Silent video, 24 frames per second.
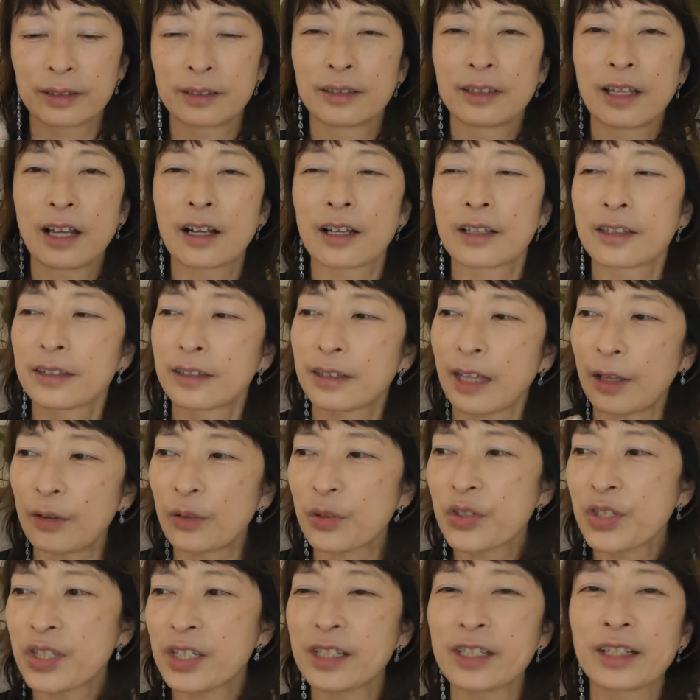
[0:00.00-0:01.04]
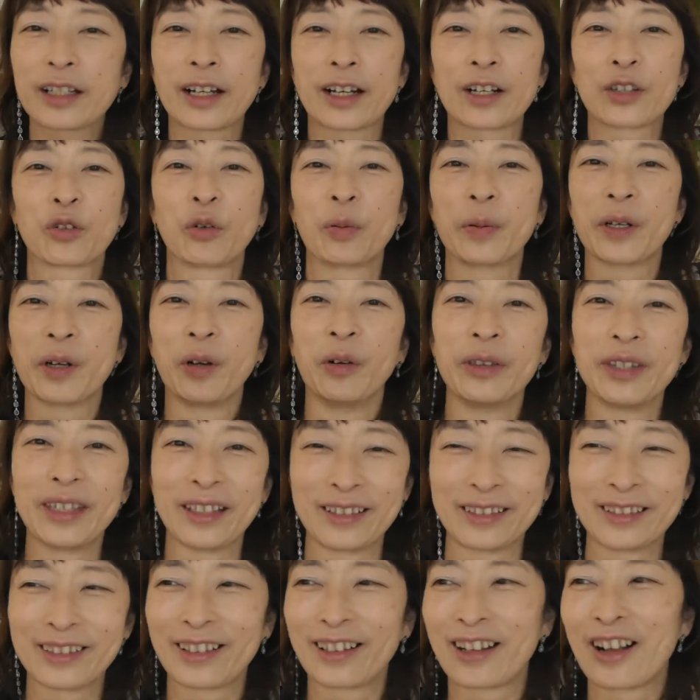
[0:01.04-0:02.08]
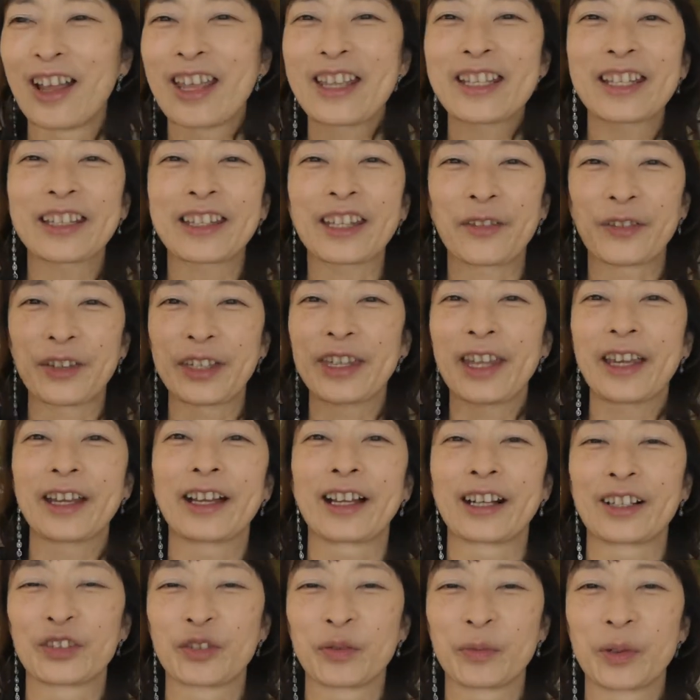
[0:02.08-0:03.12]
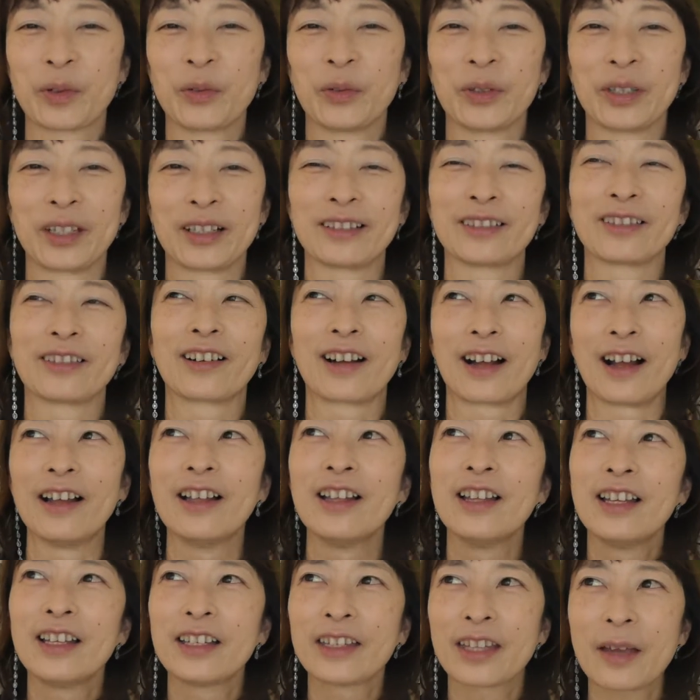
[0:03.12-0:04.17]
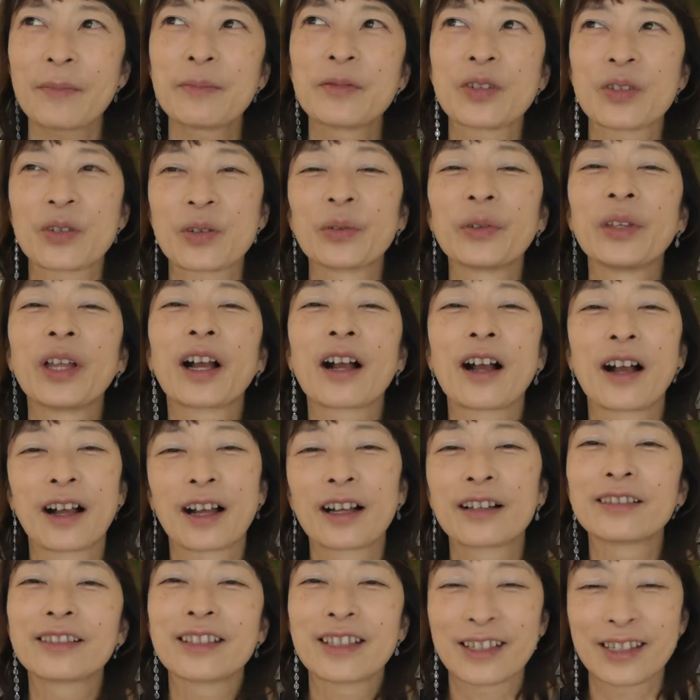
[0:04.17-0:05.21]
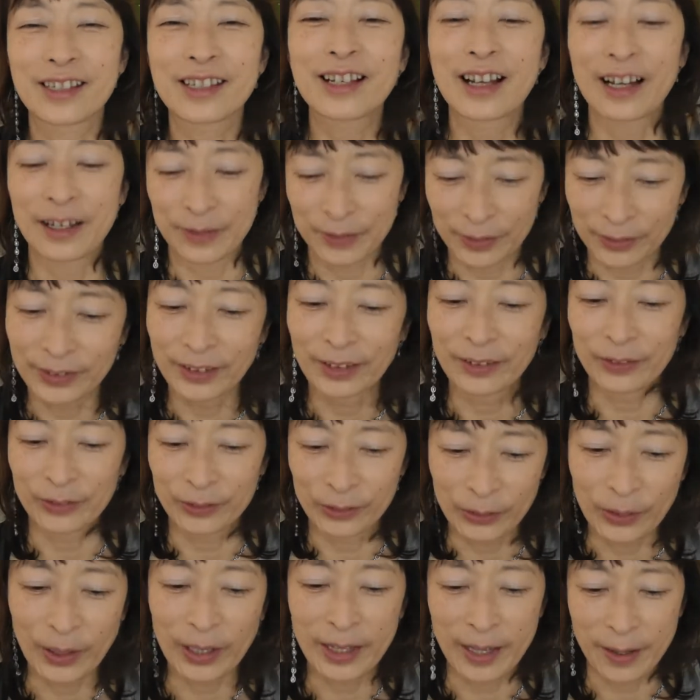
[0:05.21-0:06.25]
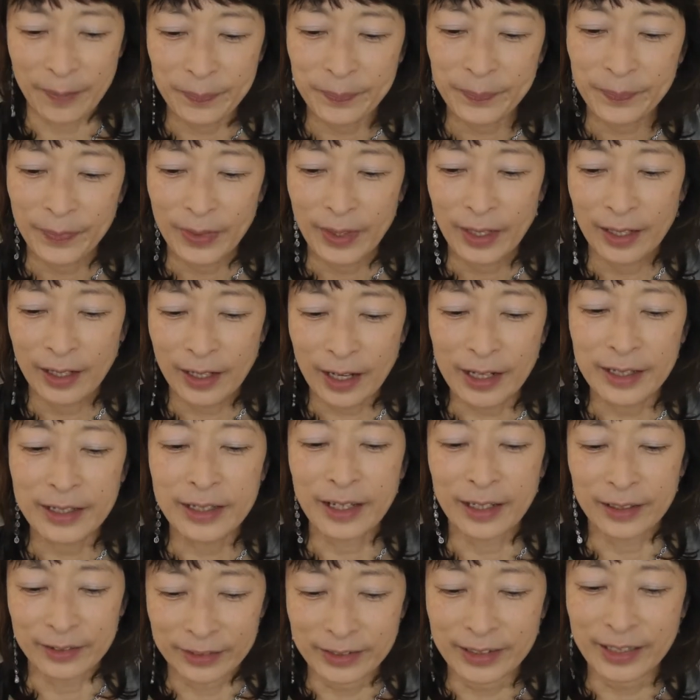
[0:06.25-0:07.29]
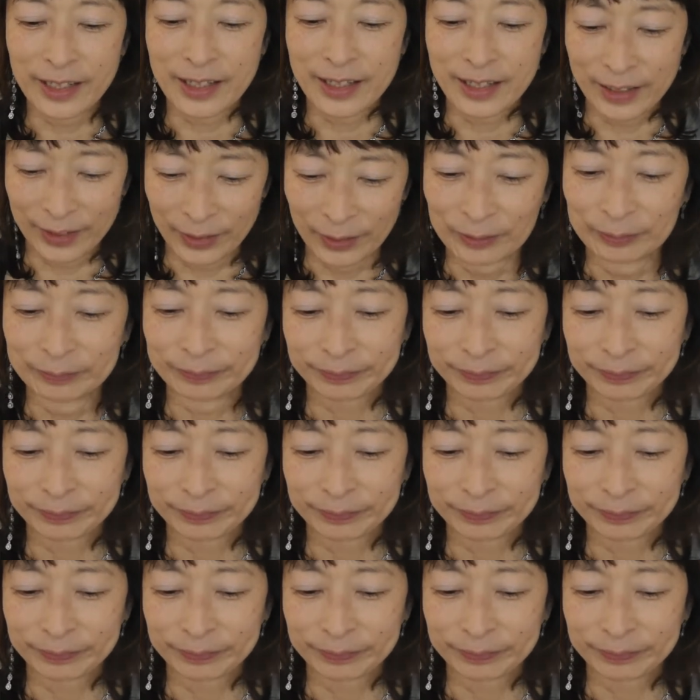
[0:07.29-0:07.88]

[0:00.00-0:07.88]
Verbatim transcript: なんか楽しいから飛び込んでるっていうか餌食べたいから飛び込んでるとか多分そんな感覚に近いようなことがね書いてあるんですよ。